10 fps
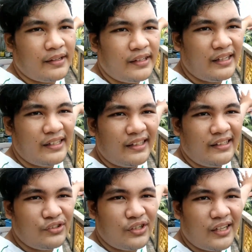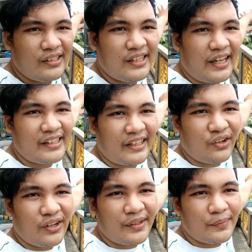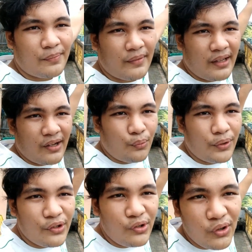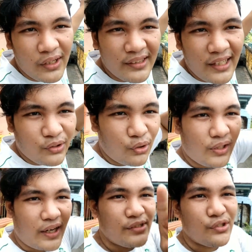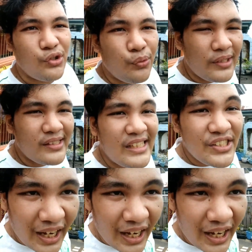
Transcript: Yung nakikita ninyo yan, yan, yan, okay. When you look at that horizon, you will see